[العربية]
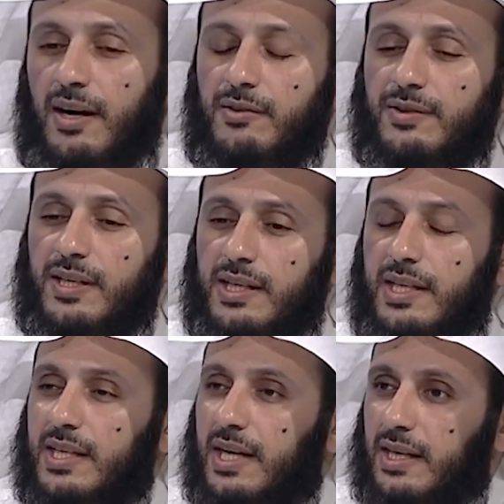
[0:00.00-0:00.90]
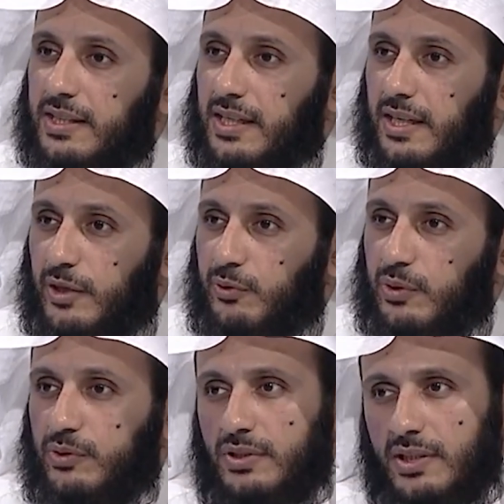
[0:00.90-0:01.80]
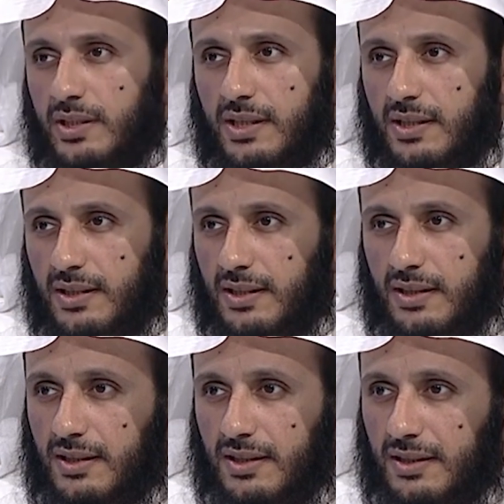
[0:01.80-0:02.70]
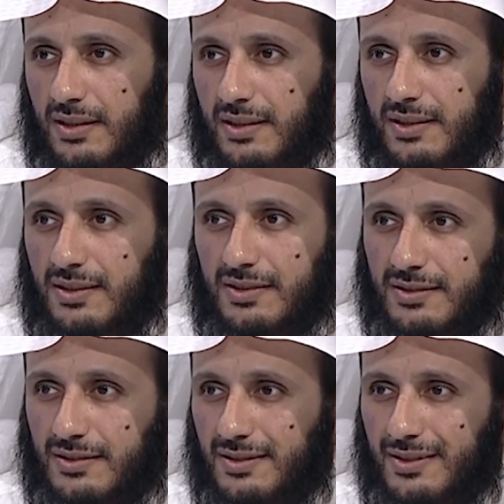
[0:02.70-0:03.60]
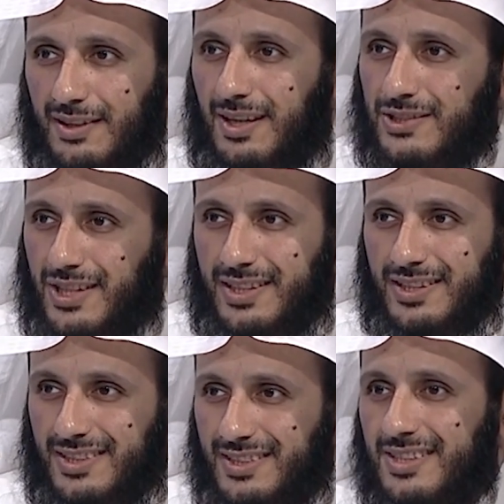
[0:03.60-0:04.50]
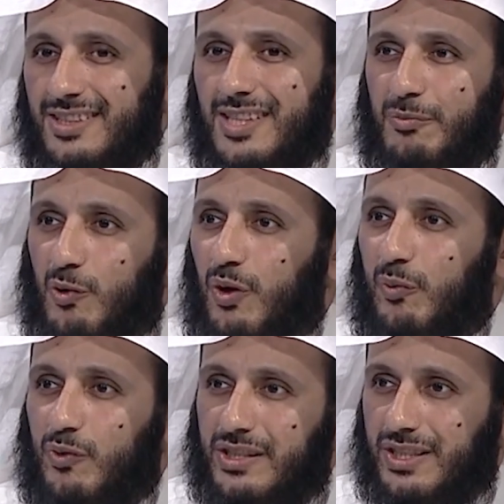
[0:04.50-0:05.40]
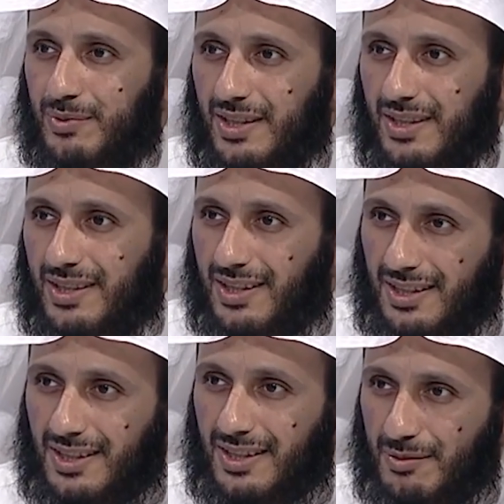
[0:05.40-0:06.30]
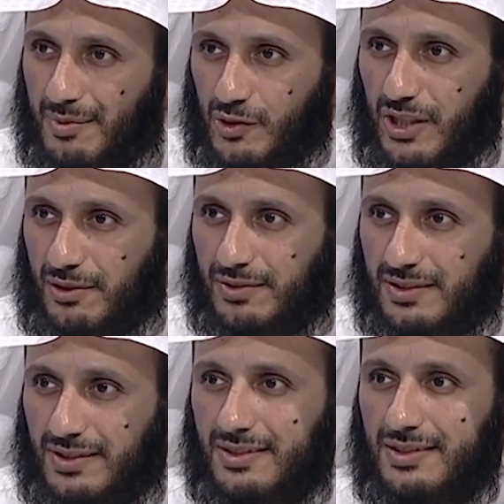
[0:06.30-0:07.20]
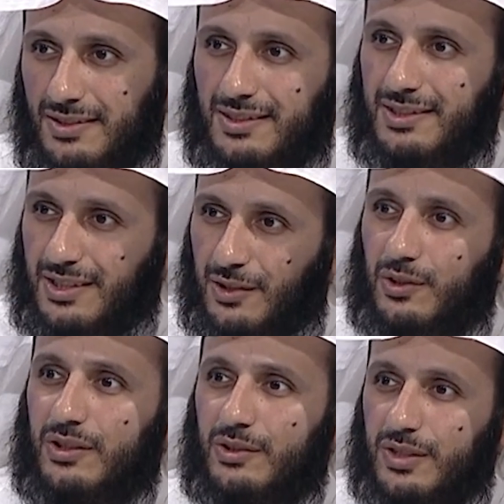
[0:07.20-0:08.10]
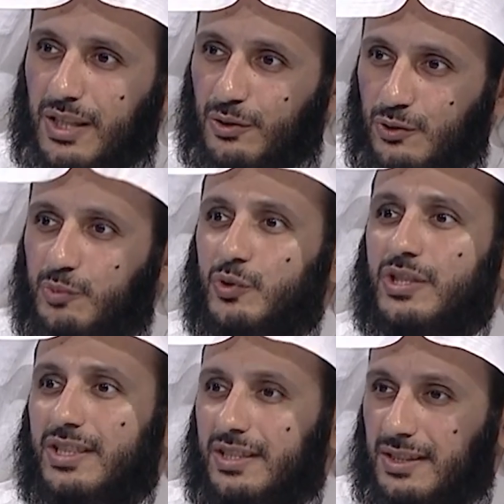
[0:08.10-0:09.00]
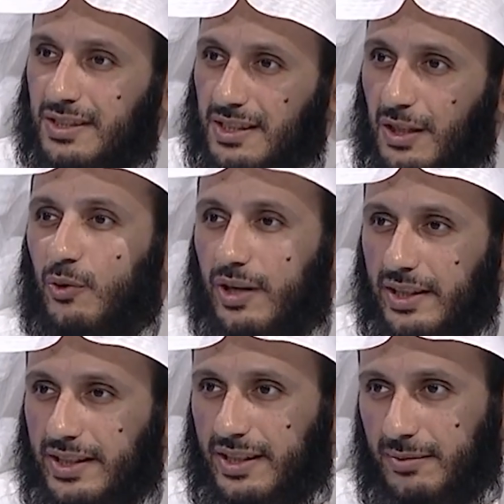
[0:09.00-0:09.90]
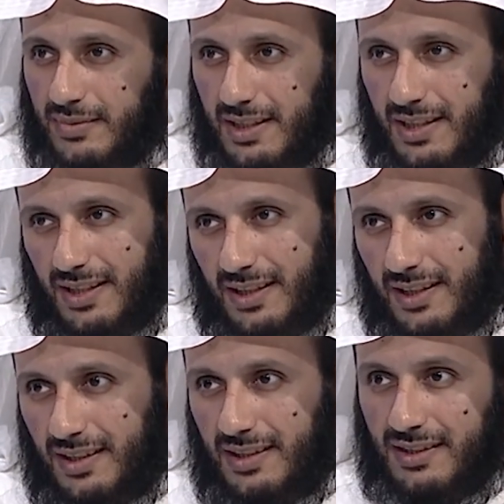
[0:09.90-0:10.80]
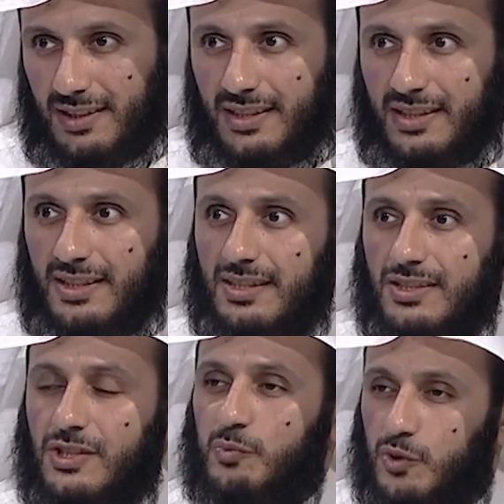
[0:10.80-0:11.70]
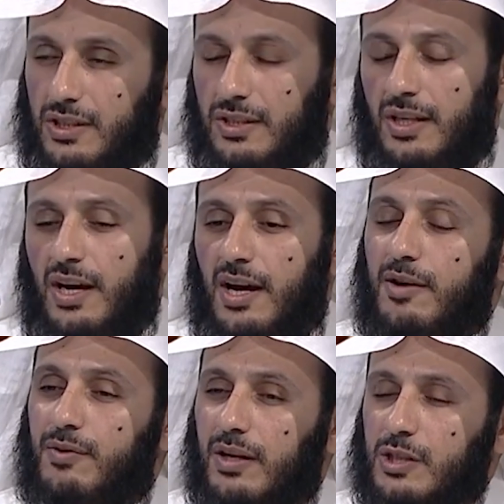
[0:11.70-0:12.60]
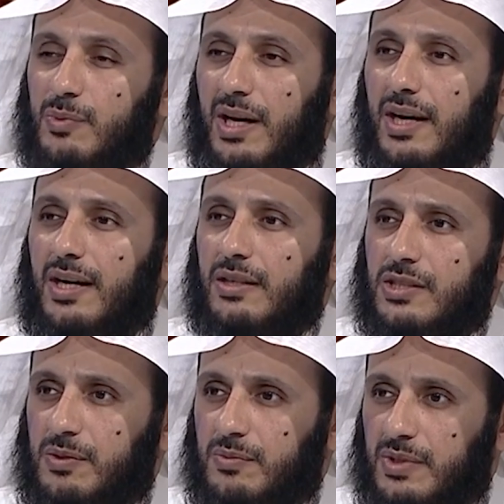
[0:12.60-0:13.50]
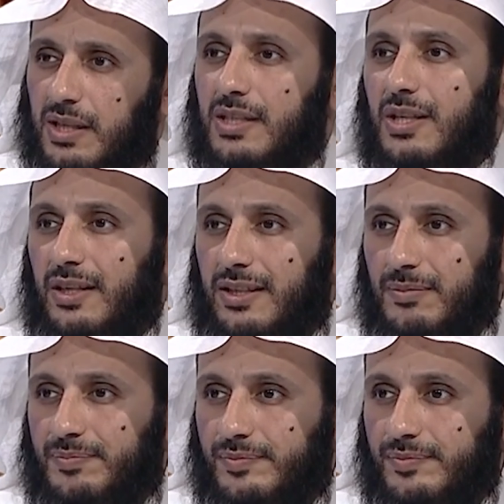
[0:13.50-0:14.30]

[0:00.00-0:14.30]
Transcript: فإذا أراد أن يقرأ ورده يقرأ آه، خلاص يعني انتهى موضوع المراجعة بالمصحف يخرج متقن للقرآن الكريم هذا قسم متقن في القسم الآخر قسم غراس القيم